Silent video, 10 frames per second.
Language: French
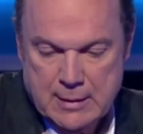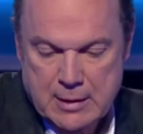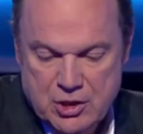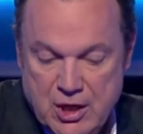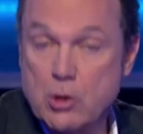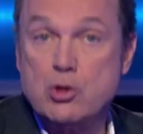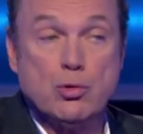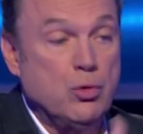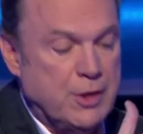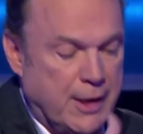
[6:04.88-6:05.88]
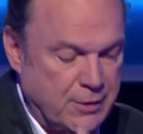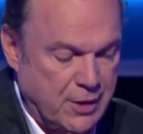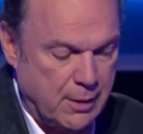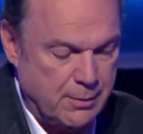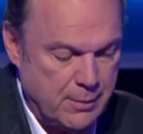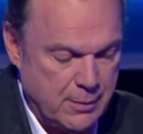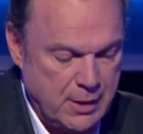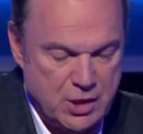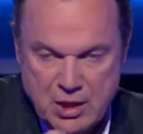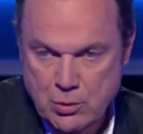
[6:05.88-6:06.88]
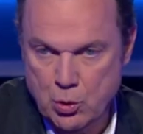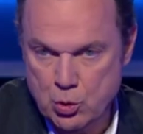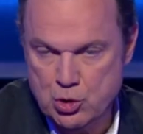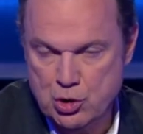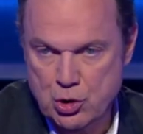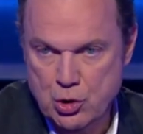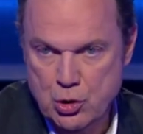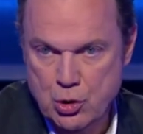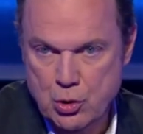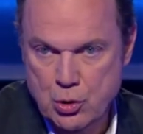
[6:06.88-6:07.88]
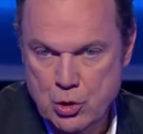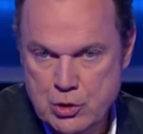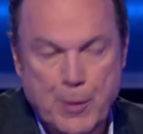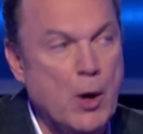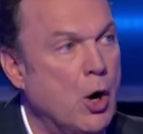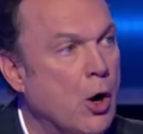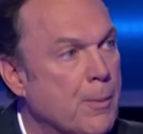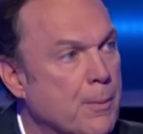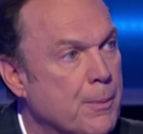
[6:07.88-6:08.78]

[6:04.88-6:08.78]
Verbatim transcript: Chacun son tour, c'est Katia. Et j'annonce sport.